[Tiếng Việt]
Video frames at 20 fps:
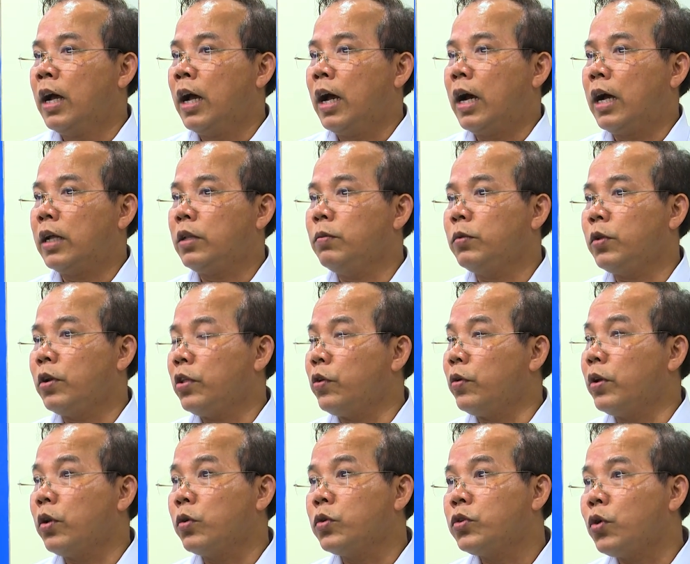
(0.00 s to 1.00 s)
à, chúng tôi đã
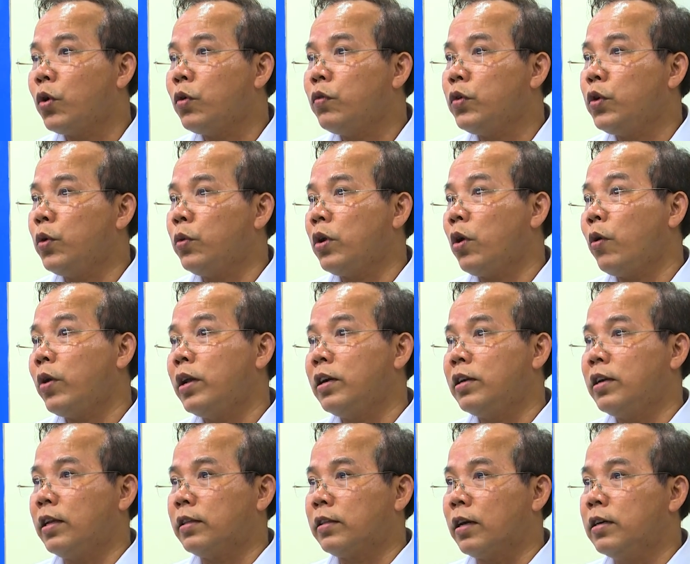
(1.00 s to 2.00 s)
chuyển đổi số ví dụ hóa
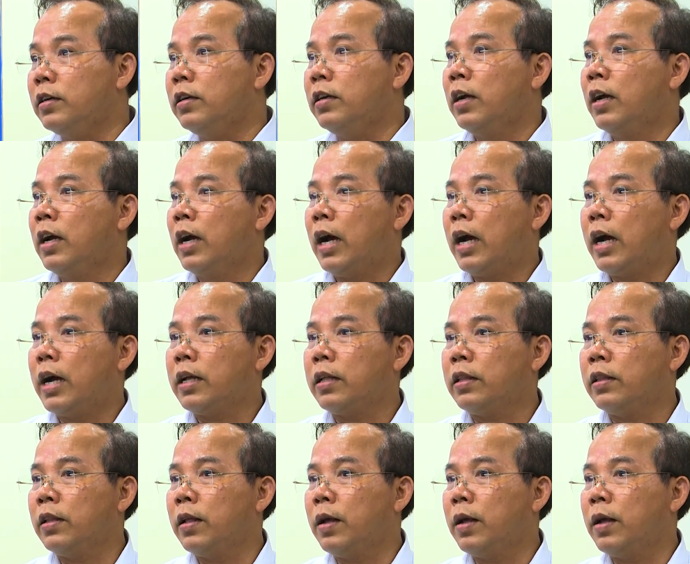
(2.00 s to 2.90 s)
đơn điện tử à,